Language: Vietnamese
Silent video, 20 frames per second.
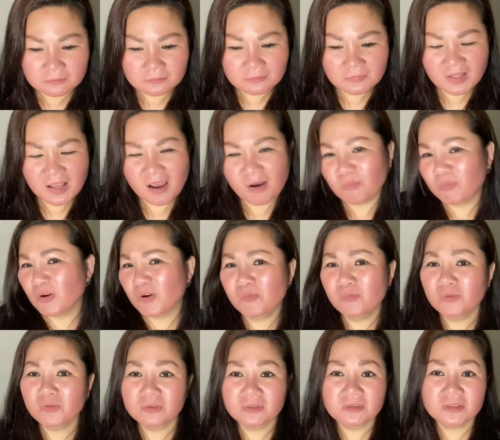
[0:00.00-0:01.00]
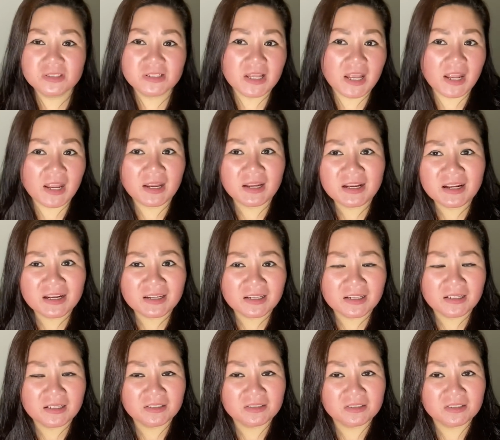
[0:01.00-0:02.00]
không có muốn sáng ra
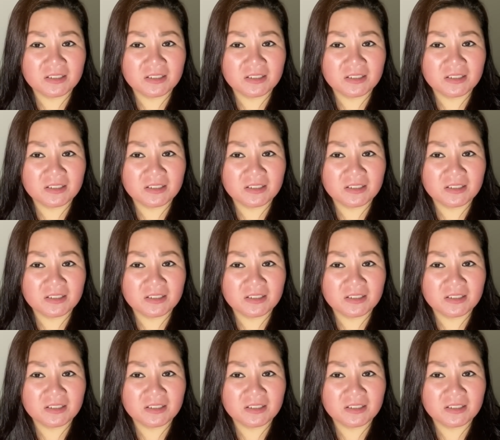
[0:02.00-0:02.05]
à,